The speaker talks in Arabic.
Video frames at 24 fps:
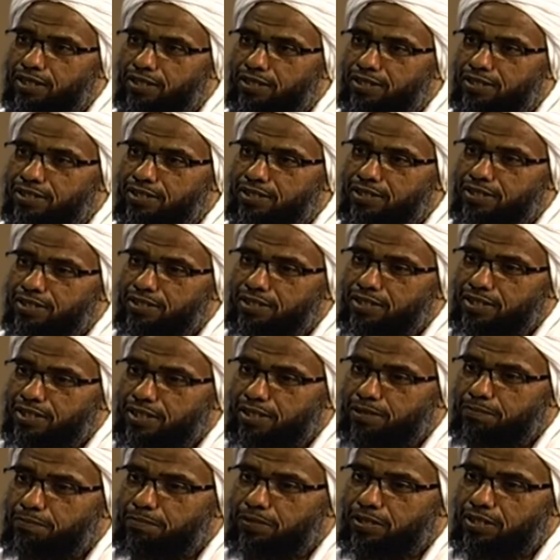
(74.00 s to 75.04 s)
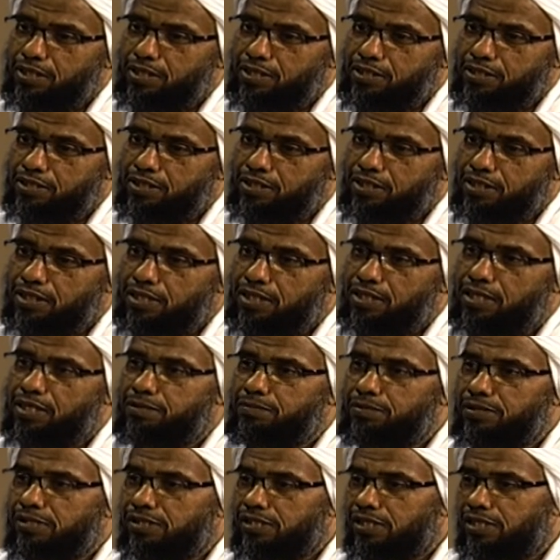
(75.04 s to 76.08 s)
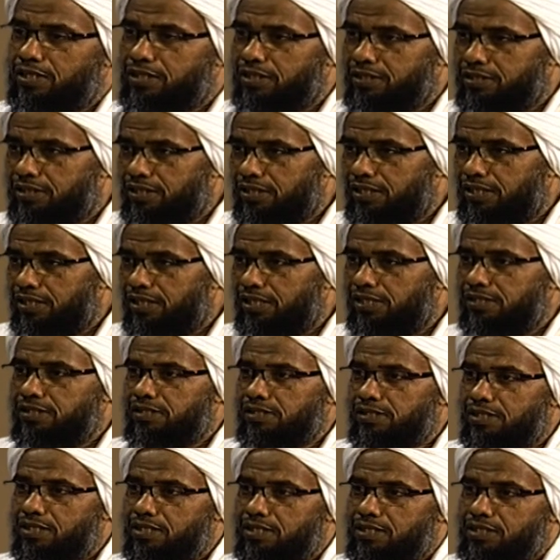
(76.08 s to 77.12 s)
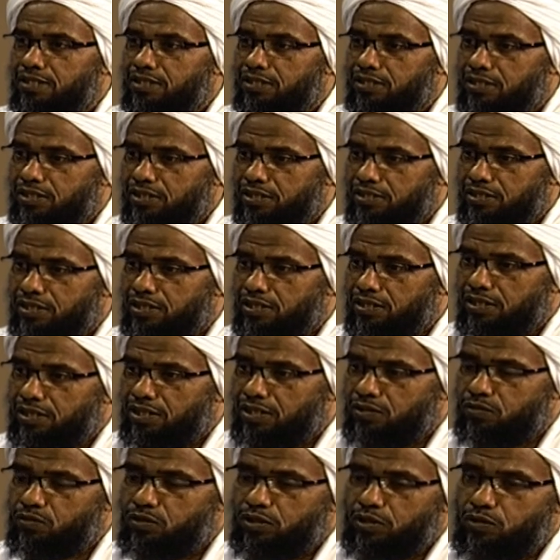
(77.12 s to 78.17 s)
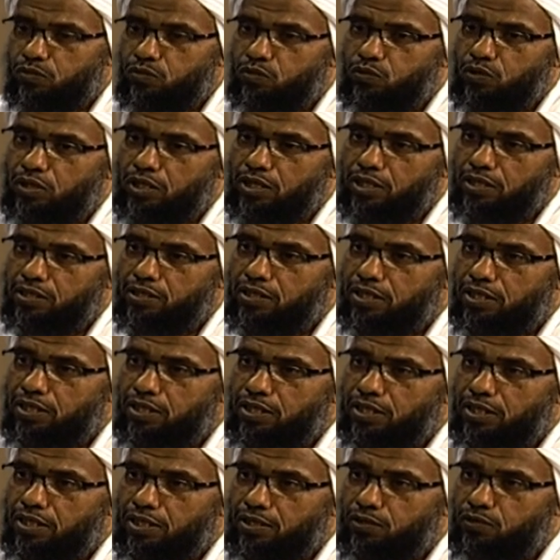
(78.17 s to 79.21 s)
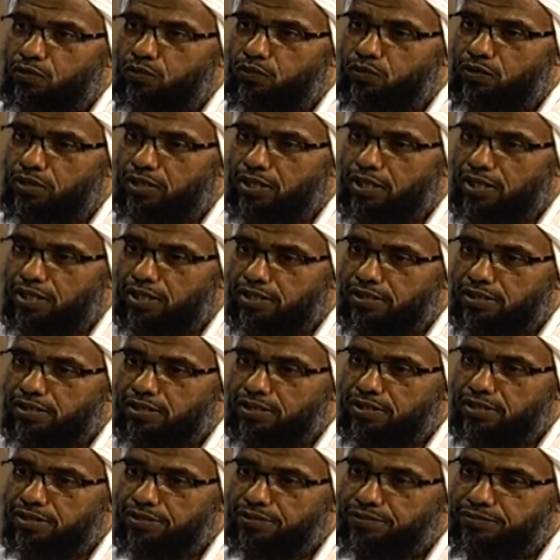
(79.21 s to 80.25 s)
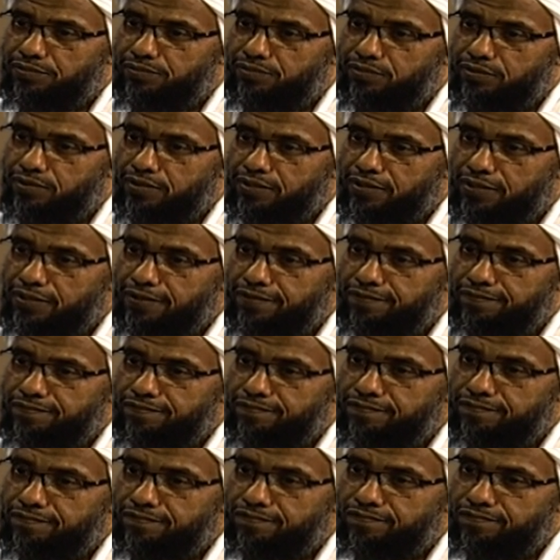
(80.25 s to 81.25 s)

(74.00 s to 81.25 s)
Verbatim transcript: كرمك الله نعم من أرضى الله بسخط الناس رضي الله عنه وأرضى عنه الناس أكرمك الله شيخنا